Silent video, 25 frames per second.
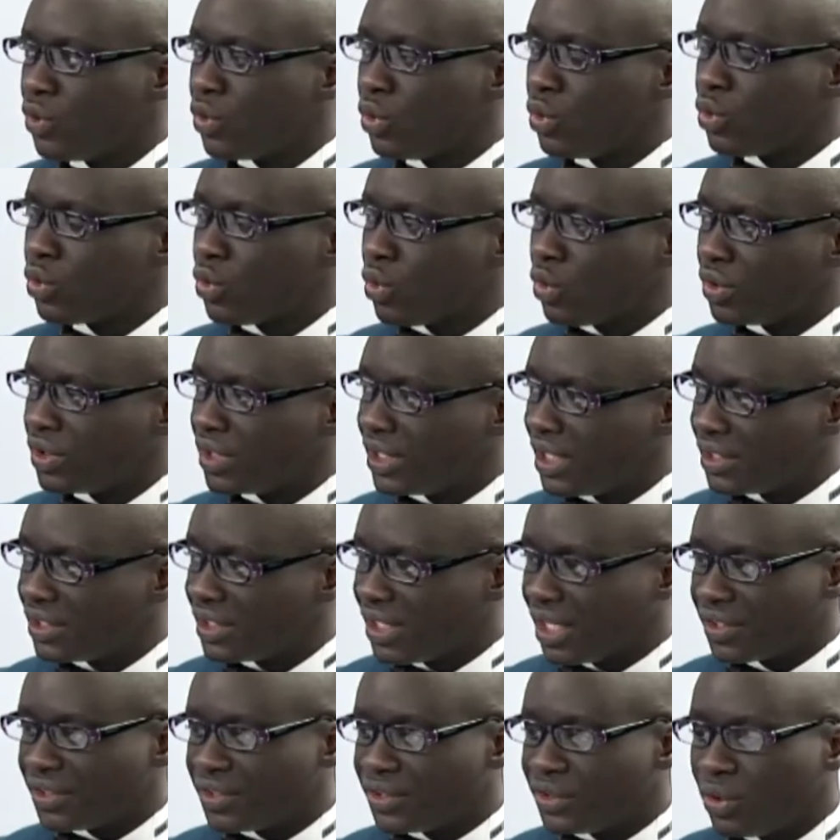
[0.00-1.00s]
une
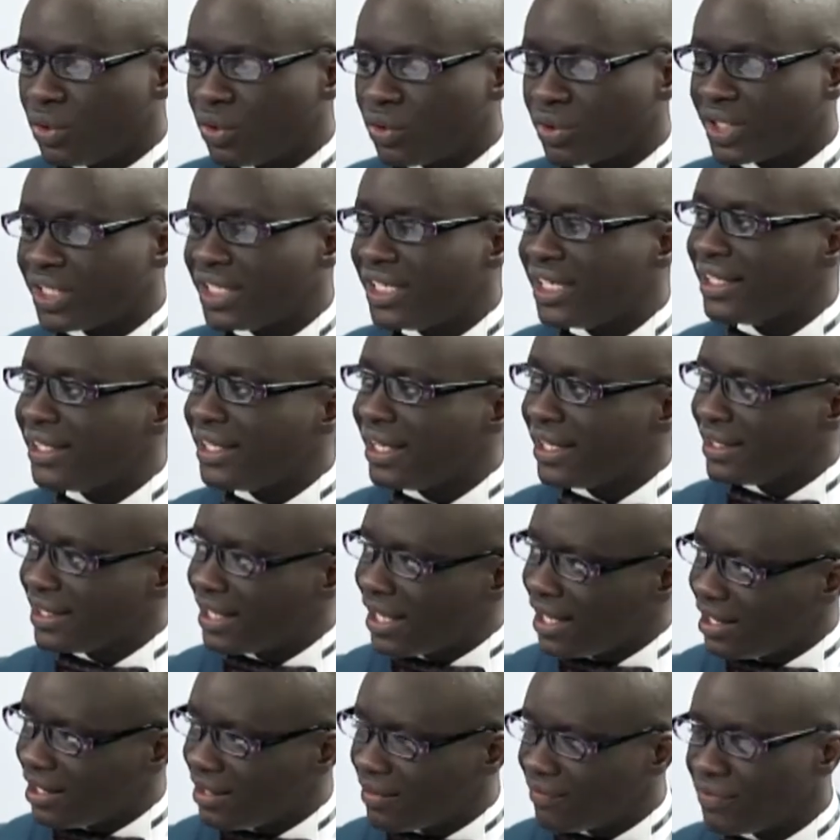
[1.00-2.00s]
contestation qui était
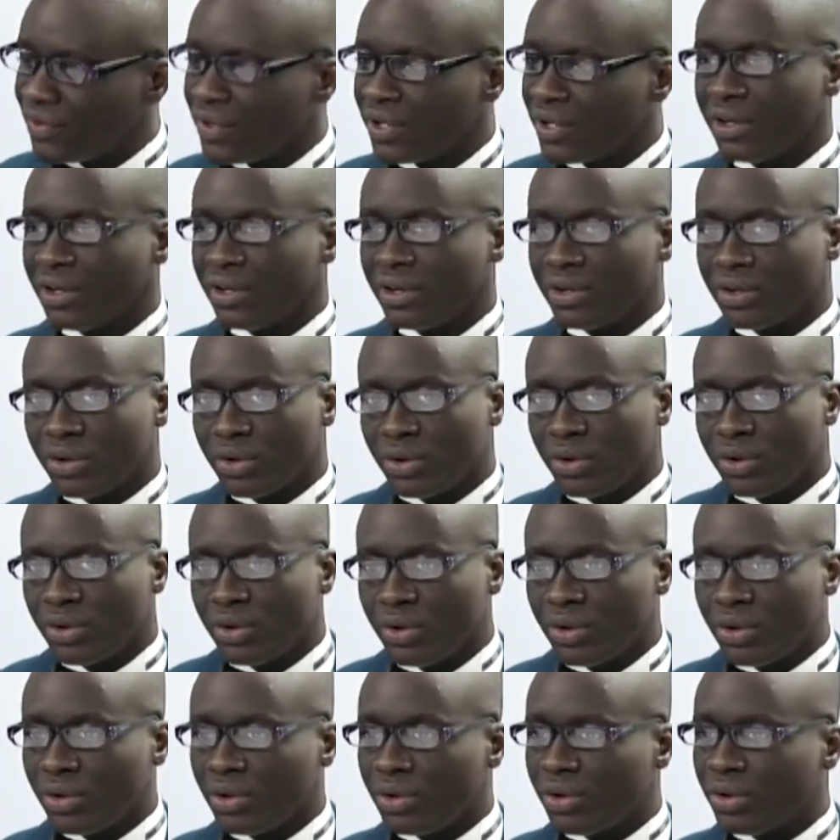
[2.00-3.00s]
telle
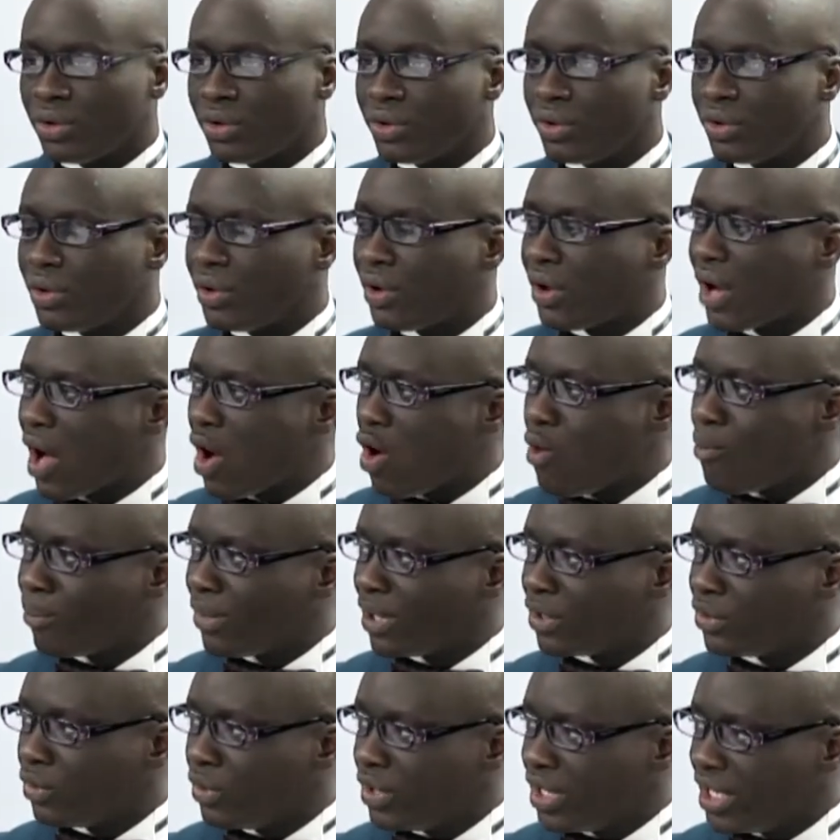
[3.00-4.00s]
que, à un
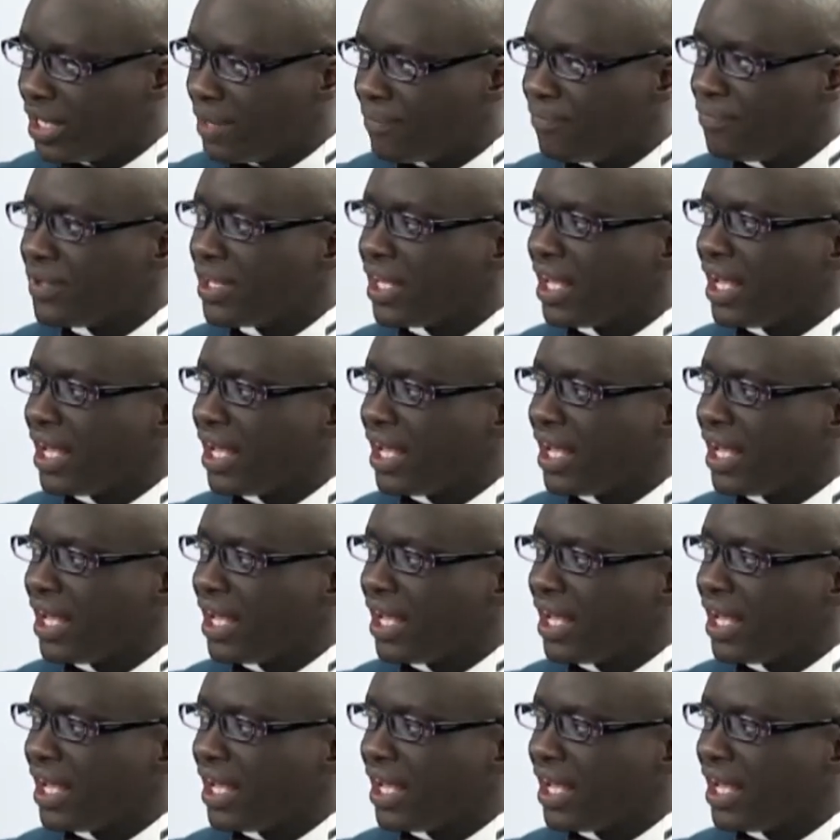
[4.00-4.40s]
moment donné,